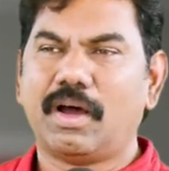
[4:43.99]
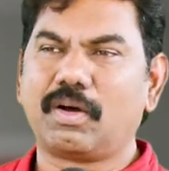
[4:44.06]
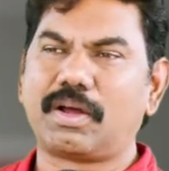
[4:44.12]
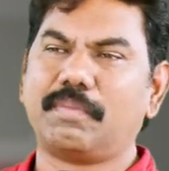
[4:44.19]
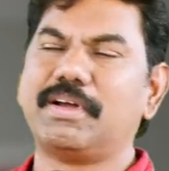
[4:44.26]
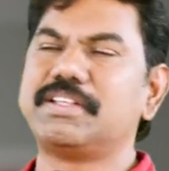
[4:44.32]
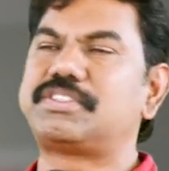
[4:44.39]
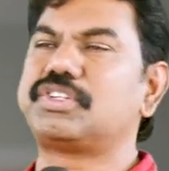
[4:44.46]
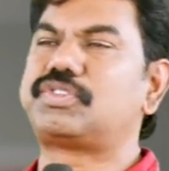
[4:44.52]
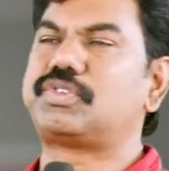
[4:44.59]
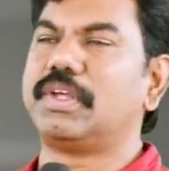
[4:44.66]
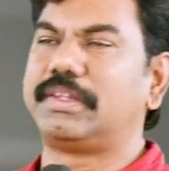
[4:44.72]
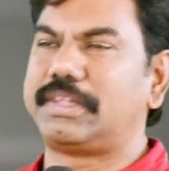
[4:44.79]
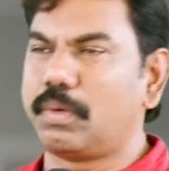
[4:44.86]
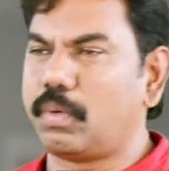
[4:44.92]
ఒక మంచి
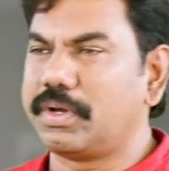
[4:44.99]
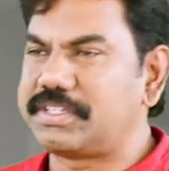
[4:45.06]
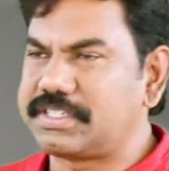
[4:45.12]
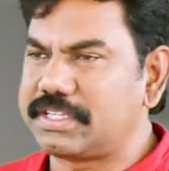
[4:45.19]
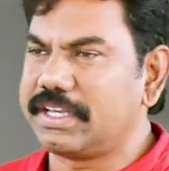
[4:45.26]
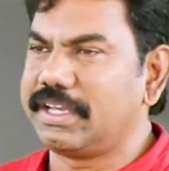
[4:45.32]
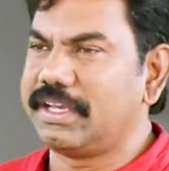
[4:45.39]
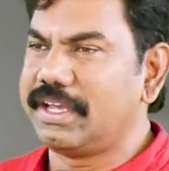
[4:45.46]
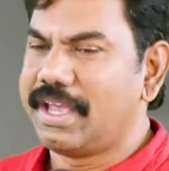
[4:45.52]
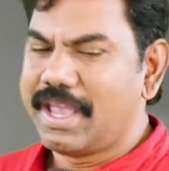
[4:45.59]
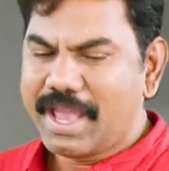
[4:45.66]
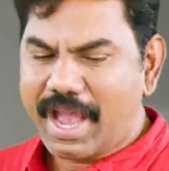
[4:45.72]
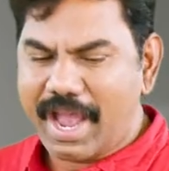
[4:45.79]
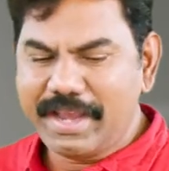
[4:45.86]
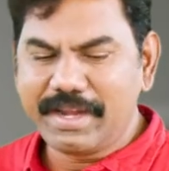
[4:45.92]
స్థితి వచ్చి
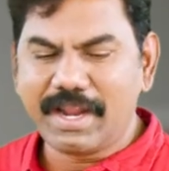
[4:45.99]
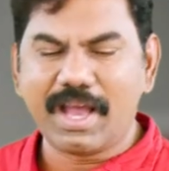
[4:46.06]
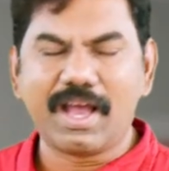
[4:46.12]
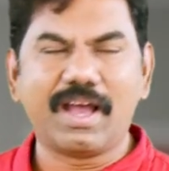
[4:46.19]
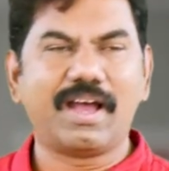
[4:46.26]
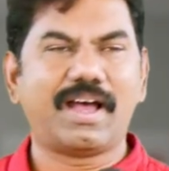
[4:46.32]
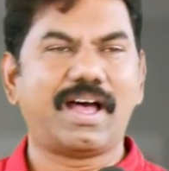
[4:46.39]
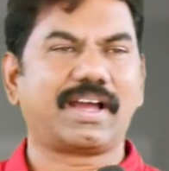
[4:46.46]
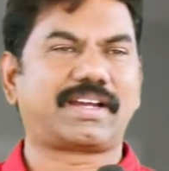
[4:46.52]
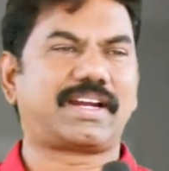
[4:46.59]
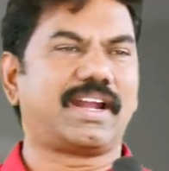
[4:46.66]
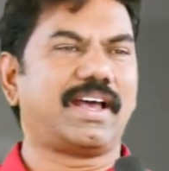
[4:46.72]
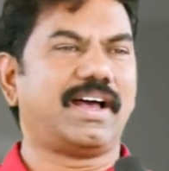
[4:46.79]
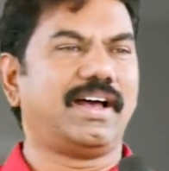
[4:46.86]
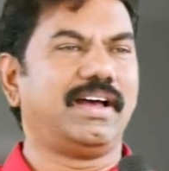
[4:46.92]
అయినా అక్కడ